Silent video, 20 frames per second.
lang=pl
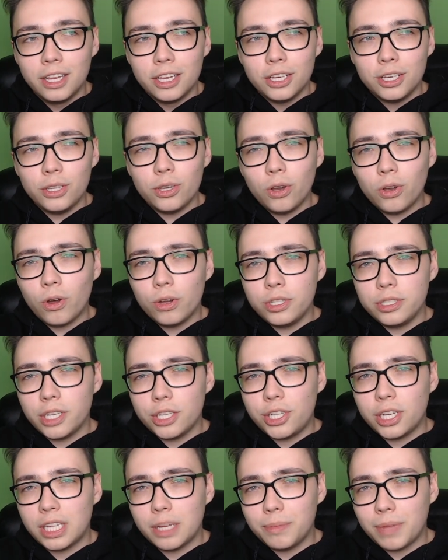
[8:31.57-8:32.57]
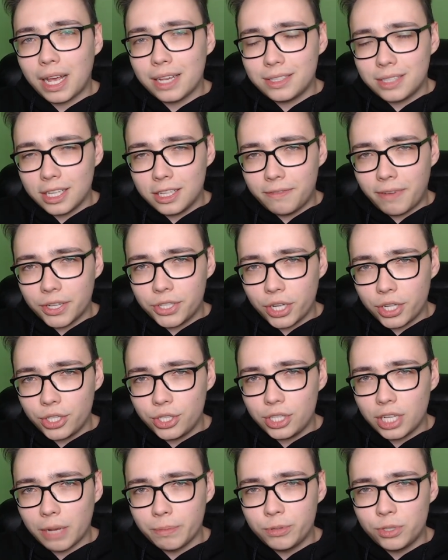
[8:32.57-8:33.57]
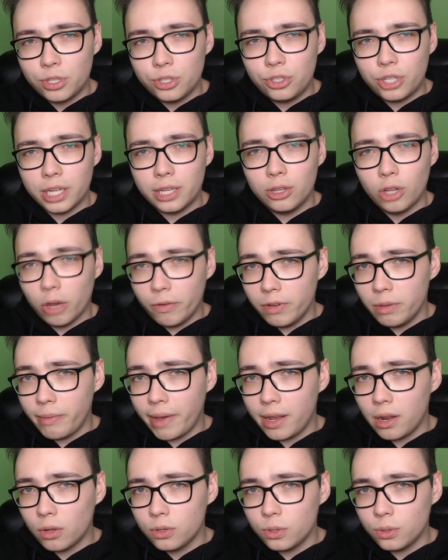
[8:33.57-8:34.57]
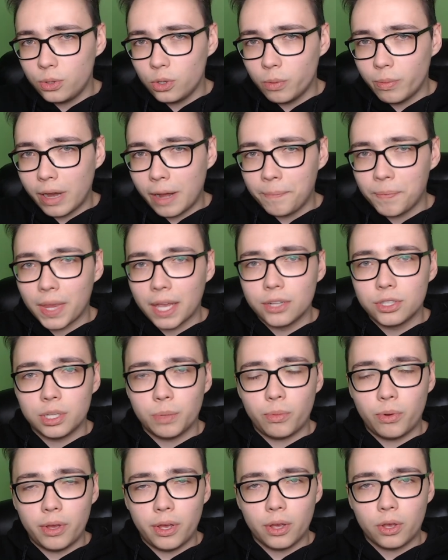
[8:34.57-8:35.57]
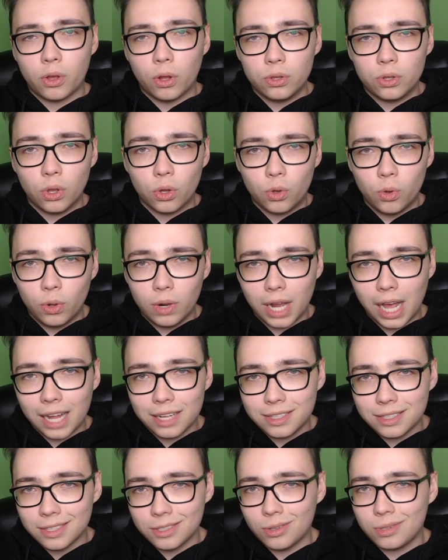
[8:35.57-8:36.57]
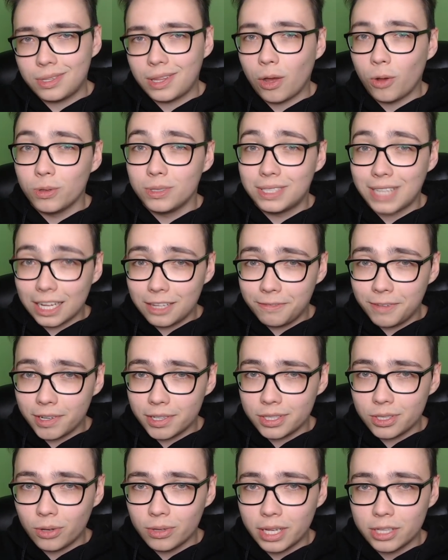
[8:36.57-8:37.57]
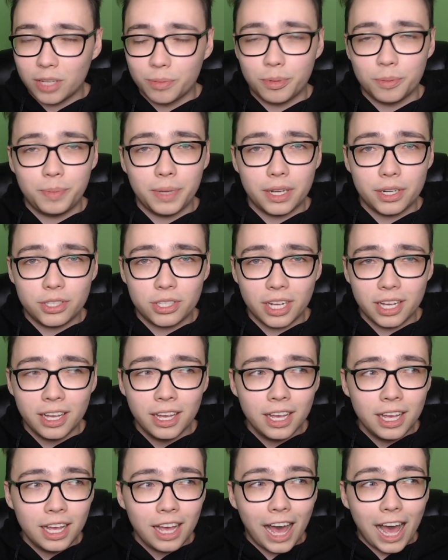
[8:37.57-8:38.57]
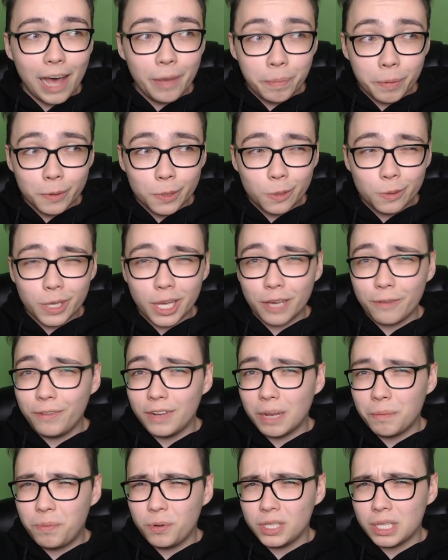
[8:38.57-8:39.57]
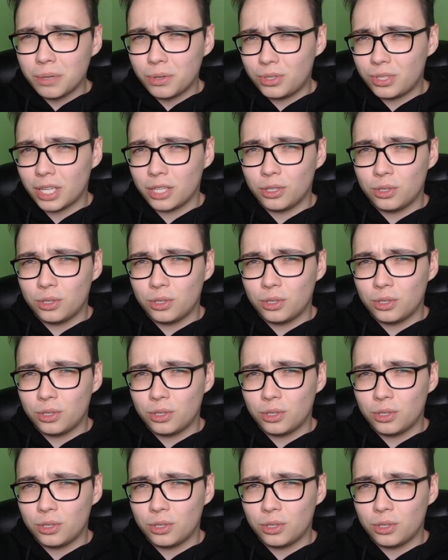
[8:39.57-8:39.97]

I o godzinie 17.20 przyszedł nowy mail od YouTube'a, że moje konto Google AdSense zostało zatwierdzone, to po pierwsze, a po drugie chwilę później przyszedł